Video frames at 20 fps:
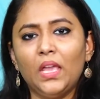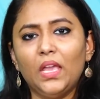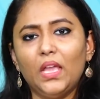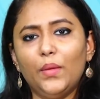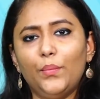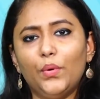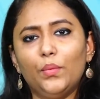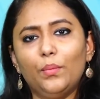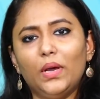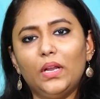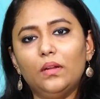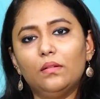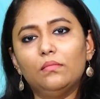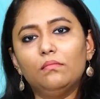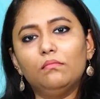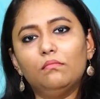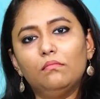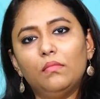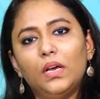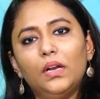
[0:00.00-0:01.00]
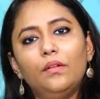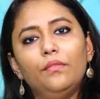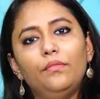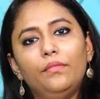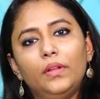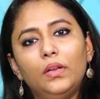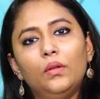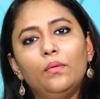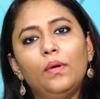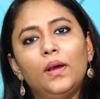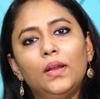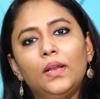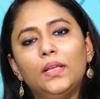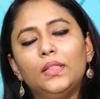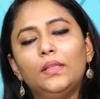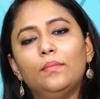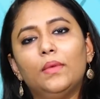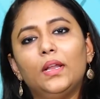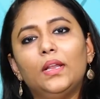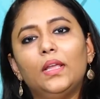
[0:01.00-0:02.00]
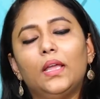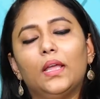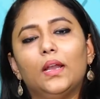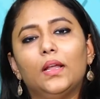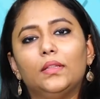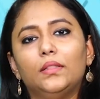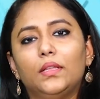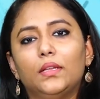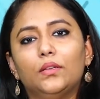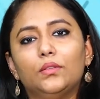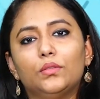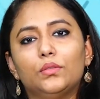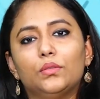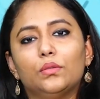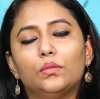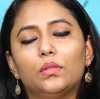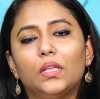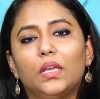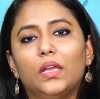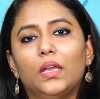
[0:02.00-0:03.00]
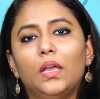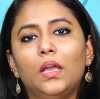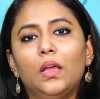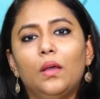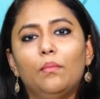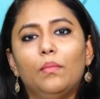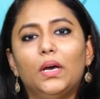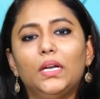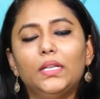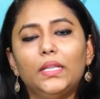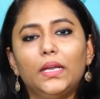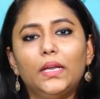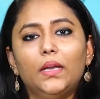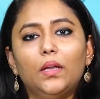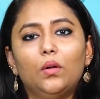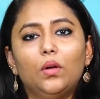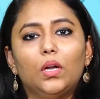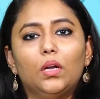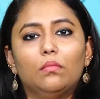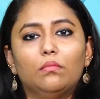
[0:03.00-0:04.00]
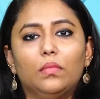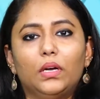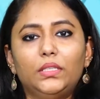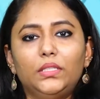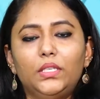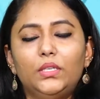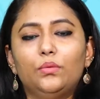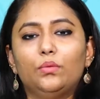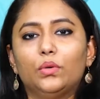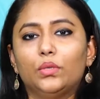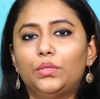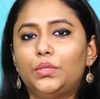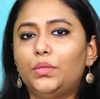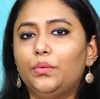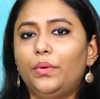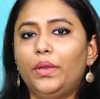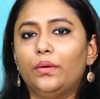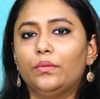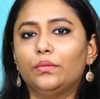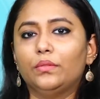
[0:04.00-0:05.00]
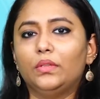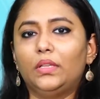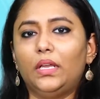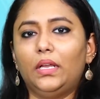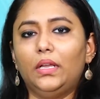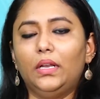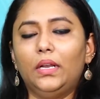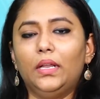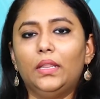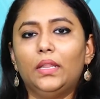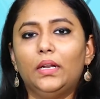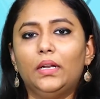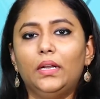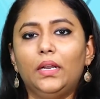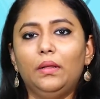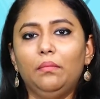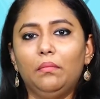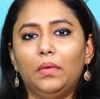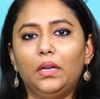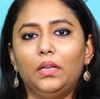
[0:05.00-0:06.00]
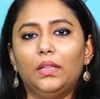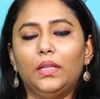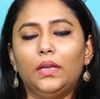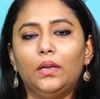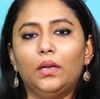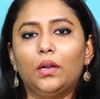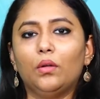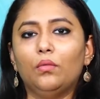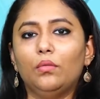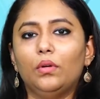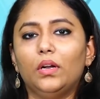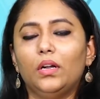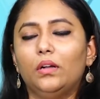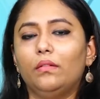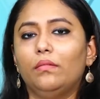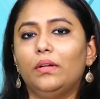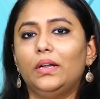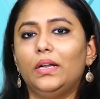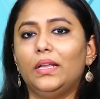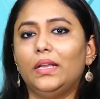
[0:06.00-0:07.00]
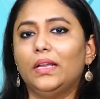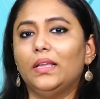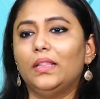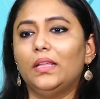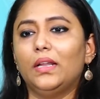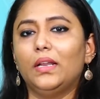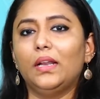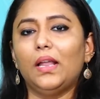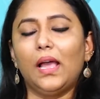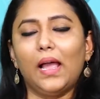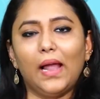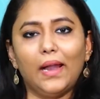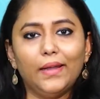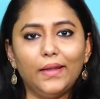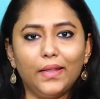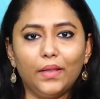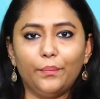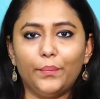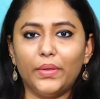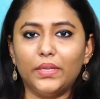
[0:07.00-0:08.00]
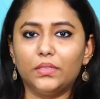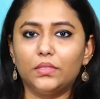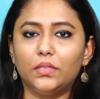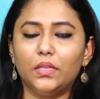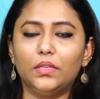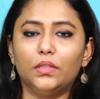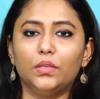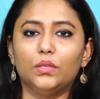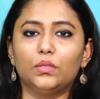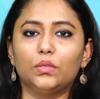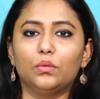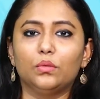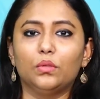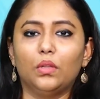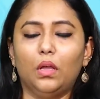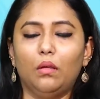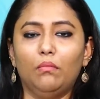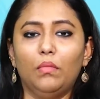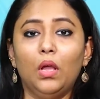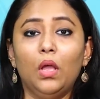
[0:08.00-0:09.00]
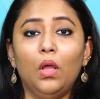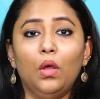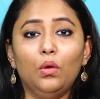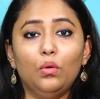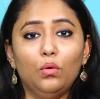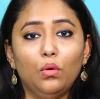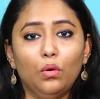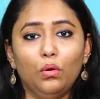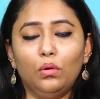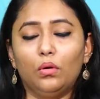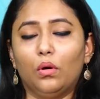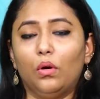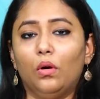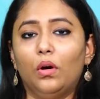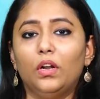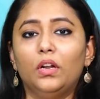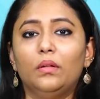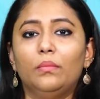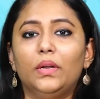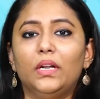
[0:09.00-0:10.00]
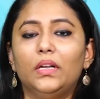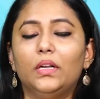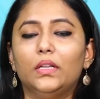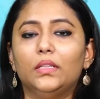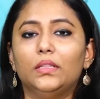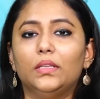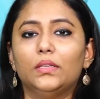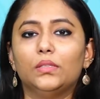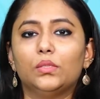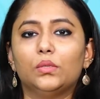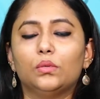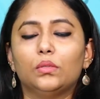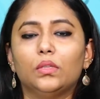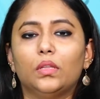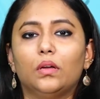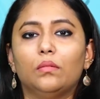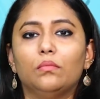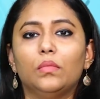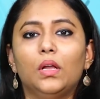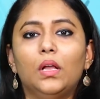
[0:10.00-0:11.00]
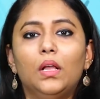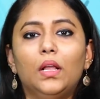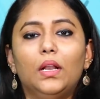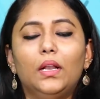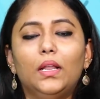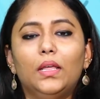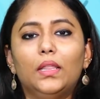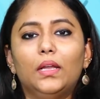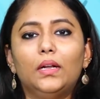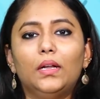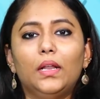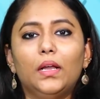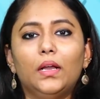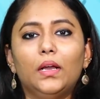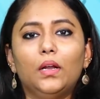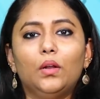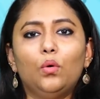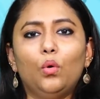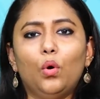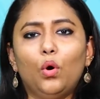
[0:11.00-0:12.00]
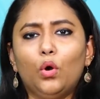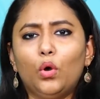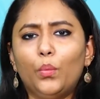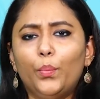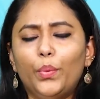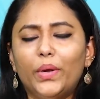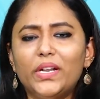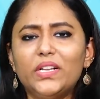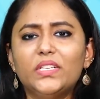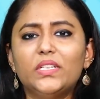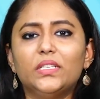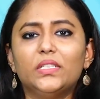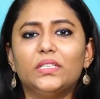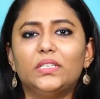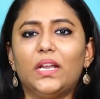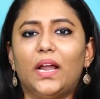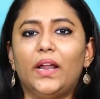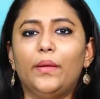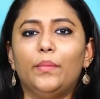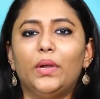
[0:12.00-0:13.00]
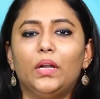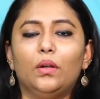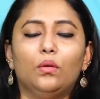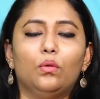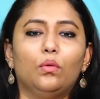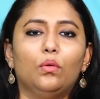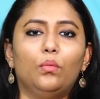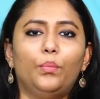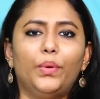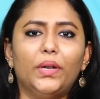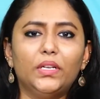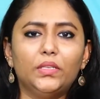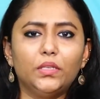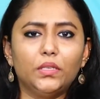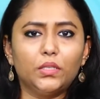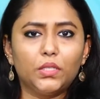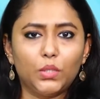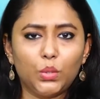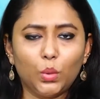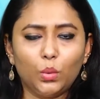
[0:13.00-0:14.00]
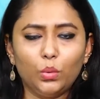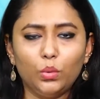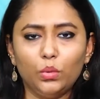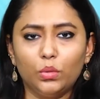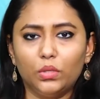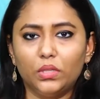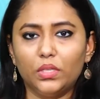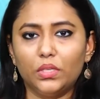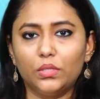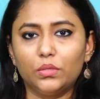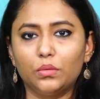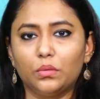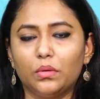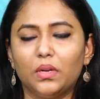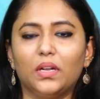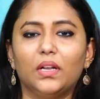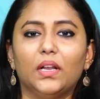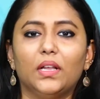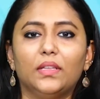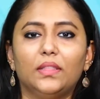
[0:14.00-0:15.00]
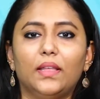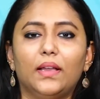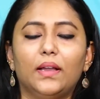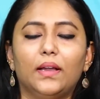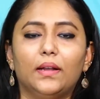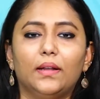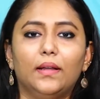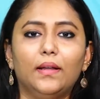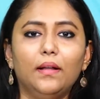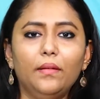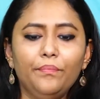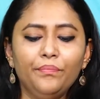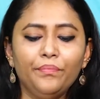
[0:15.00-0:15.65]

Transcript: ఇప్పుడు మనం మన విలువ అనేది మనకి ఎలా తెలుస్తుంది మన దగ్గర ఒక మంచి వస్తువే ఉంది లేదంటే మన దగ్గర ఉన్నటువంటి ఏదైనా యాంటిక్ పీస్ని తీసుకుందాం గోల్డ్ ఆర్నమెంట్ని తీసుకుందాం లేదంటే కనుక ఒక ప్రేషియస్ డైమండ్నో ప్రేషియస్ స్టోన్నో తీసుకున్నట్లయితే కనుక